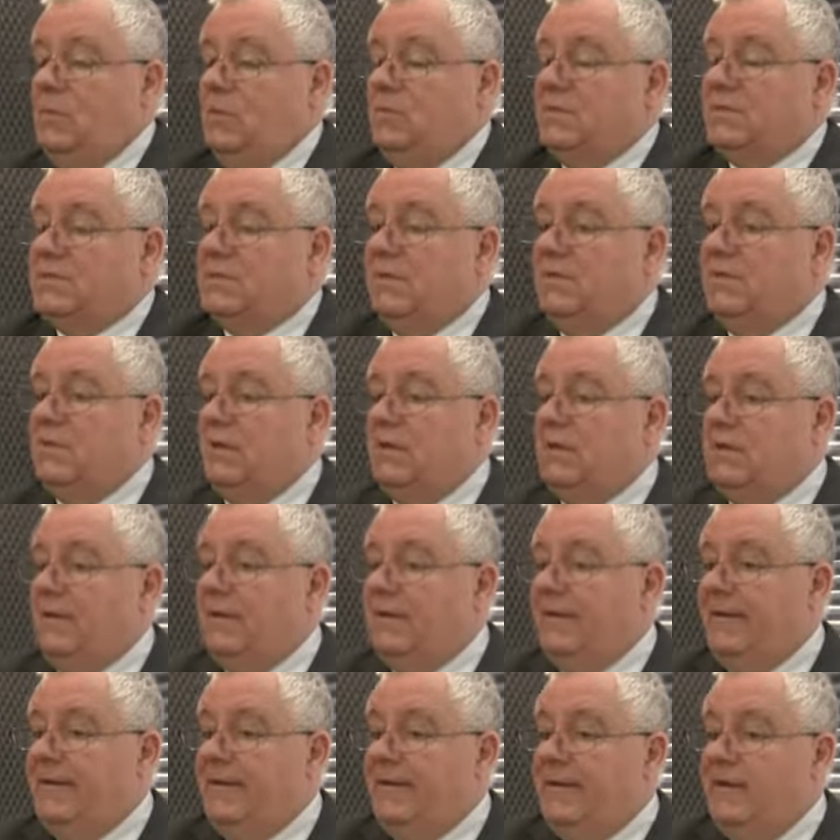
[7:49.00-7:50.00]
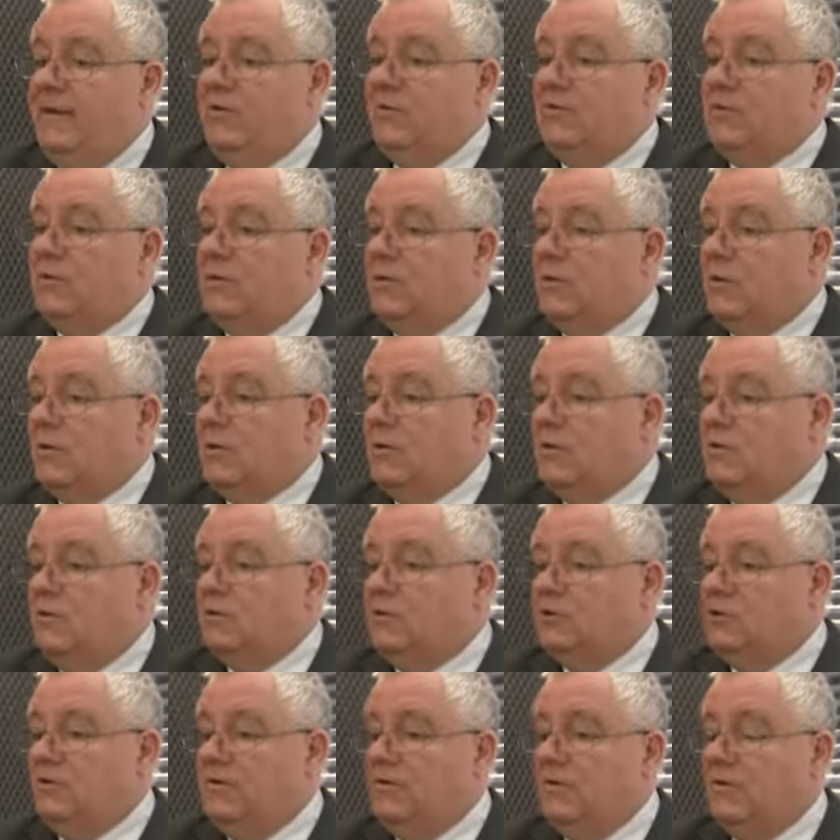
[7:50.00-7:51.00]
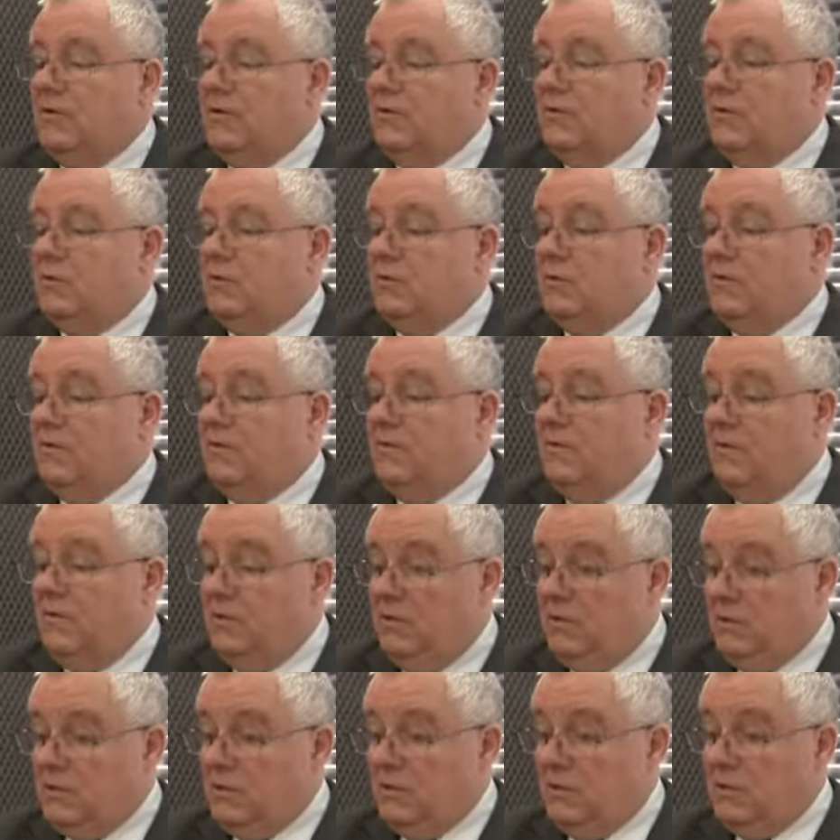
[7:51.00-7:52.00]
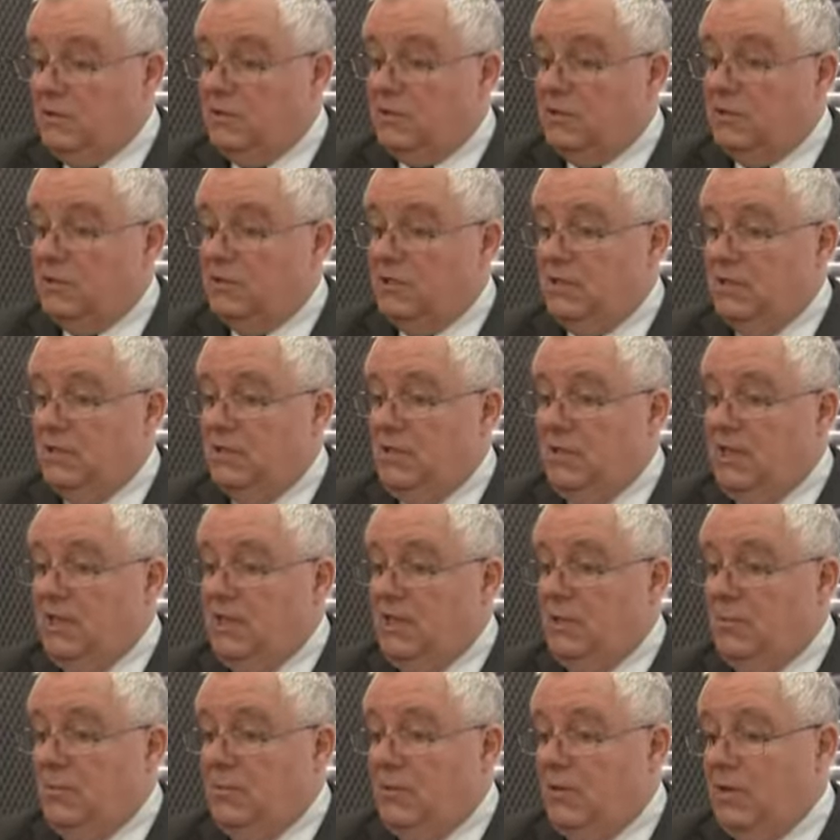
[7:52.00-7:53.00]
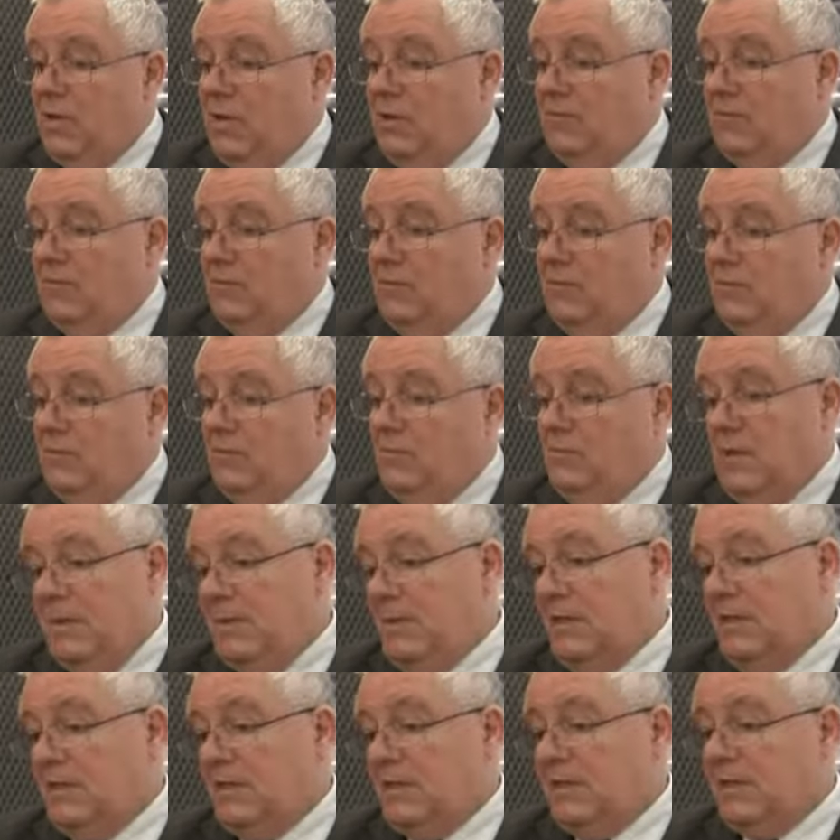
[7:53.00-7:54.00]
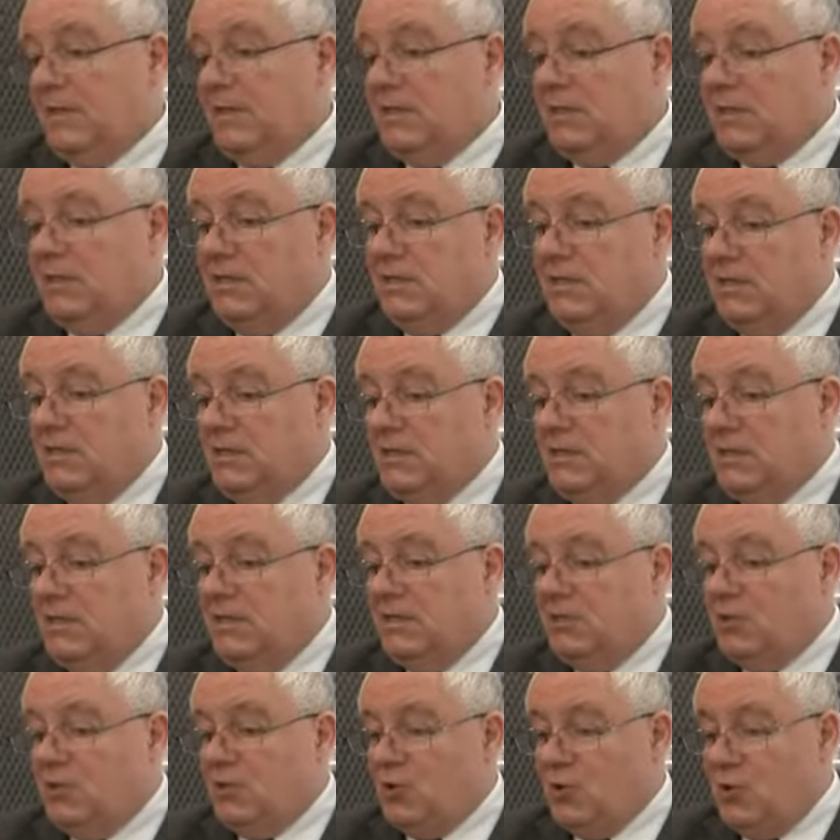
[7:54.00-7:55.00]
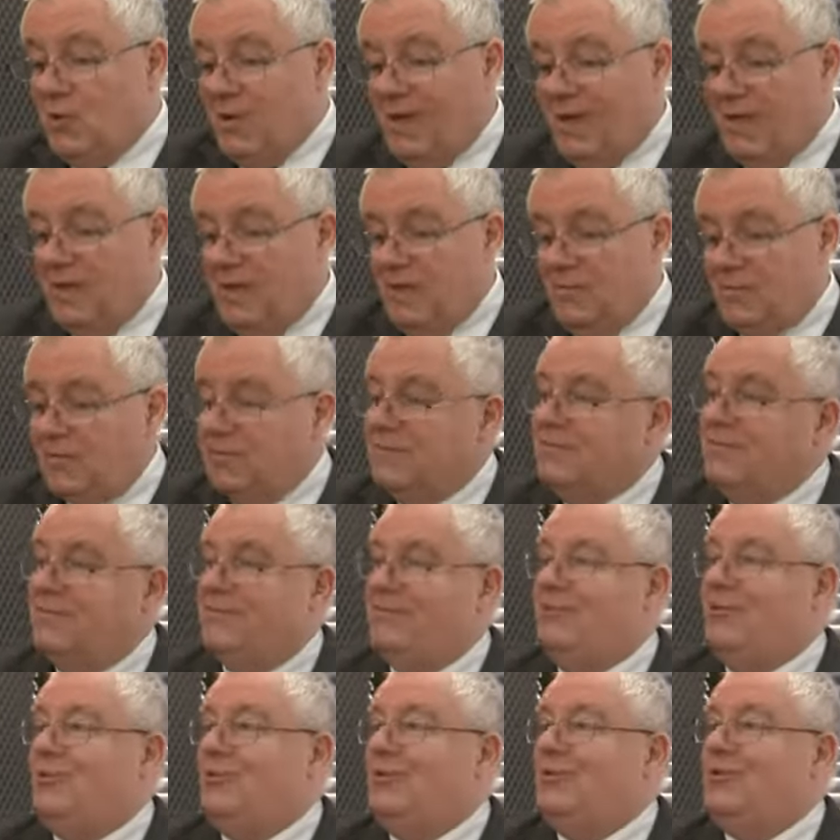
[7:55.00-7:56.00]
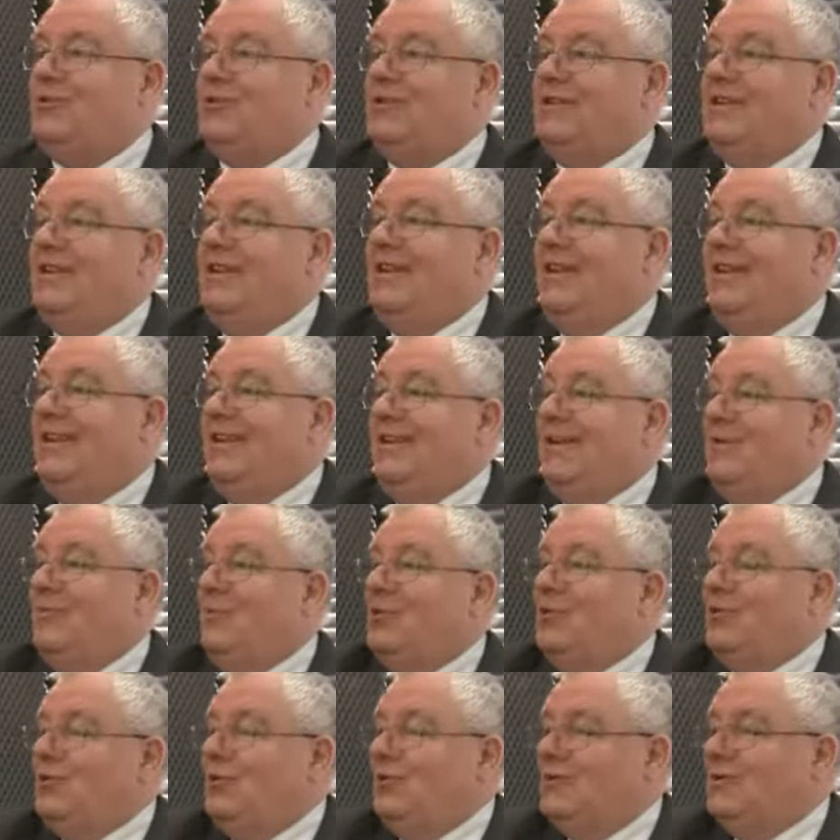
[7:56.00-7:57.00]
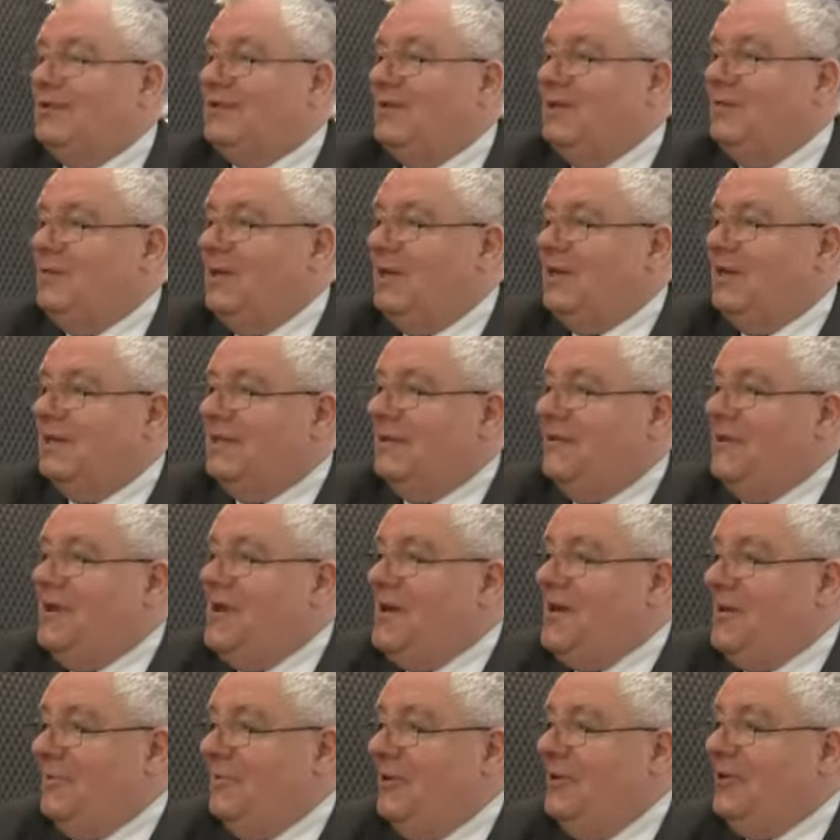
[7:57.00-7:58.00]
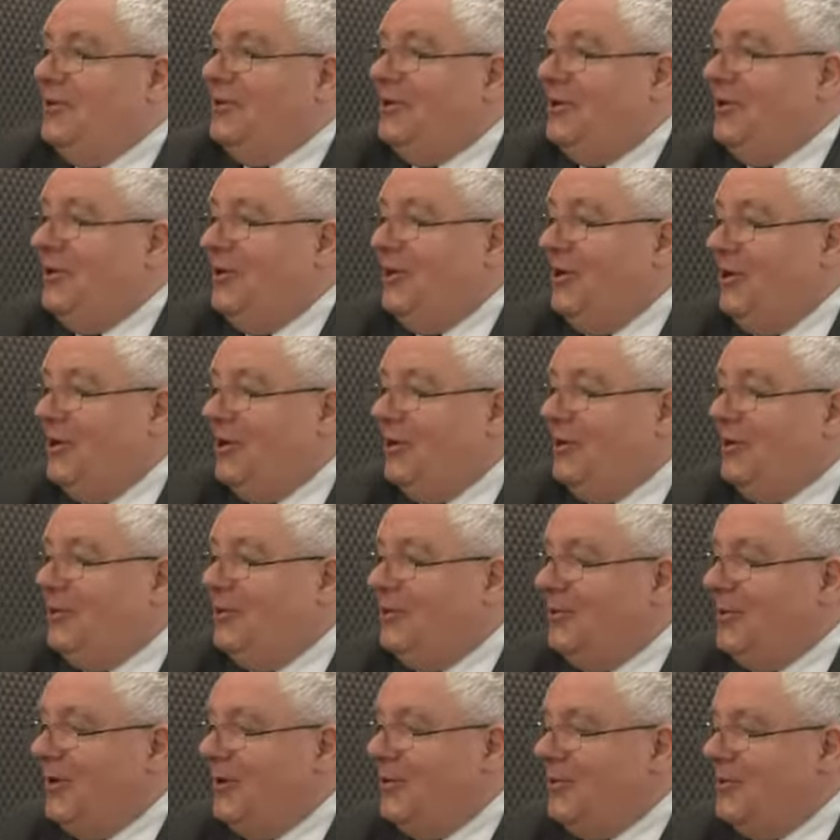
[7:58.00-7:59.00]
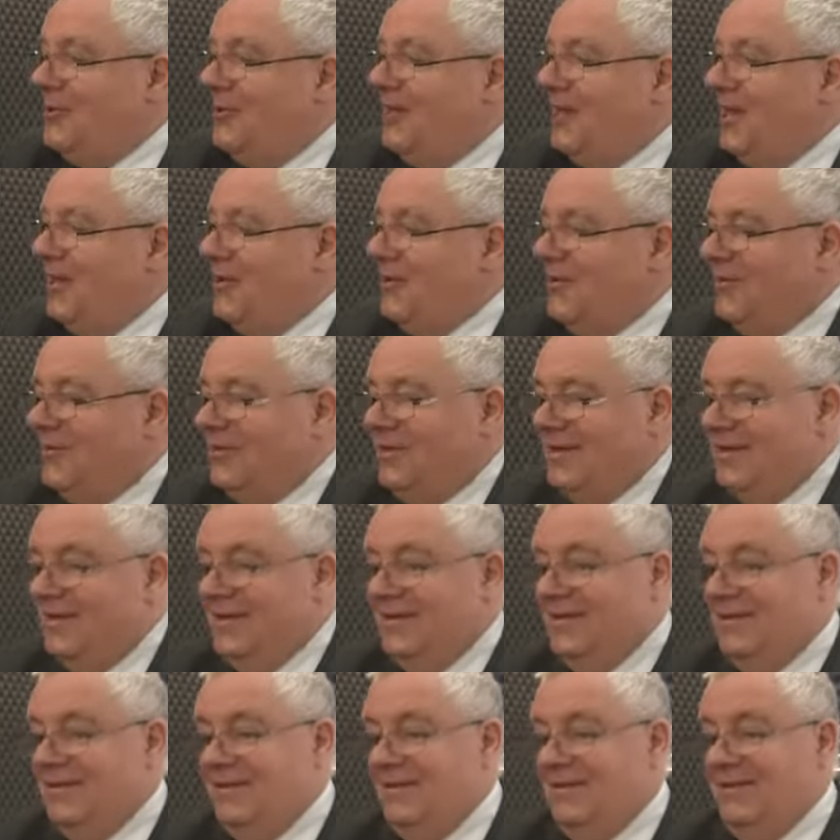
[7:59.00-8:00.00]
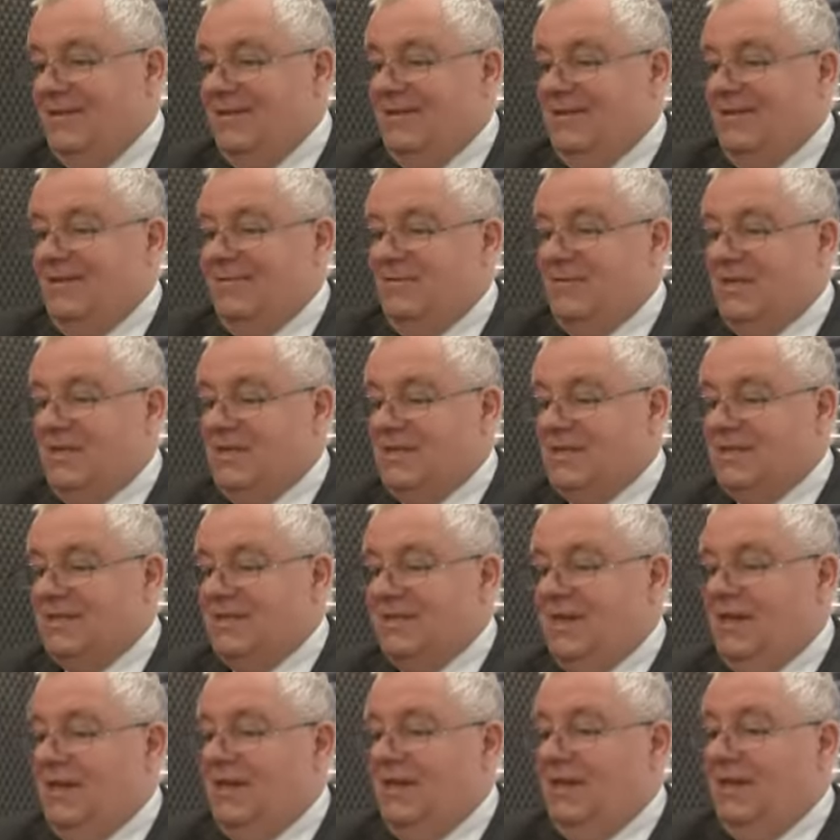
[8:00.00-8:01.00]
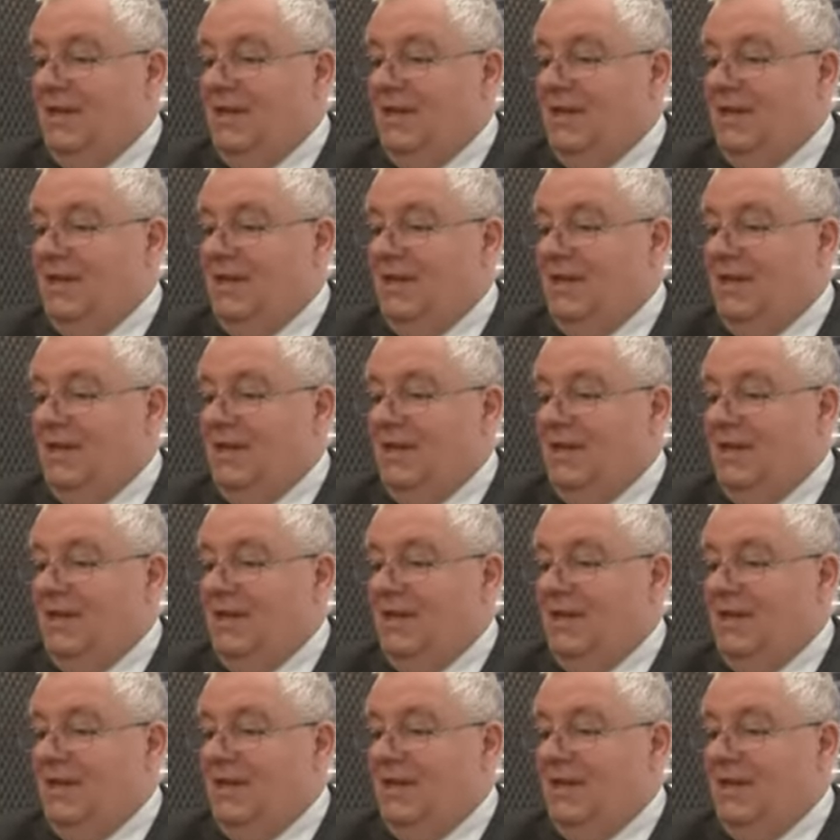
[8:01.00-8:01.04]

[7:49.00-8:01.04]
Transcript: poobstawiane. W tym roku ci wolontariusze się pojawią. Mamy jednak nadzieję, że strumienie przepływu ludzi pójdą tymi kanałami, do, które omijają te e, miejsca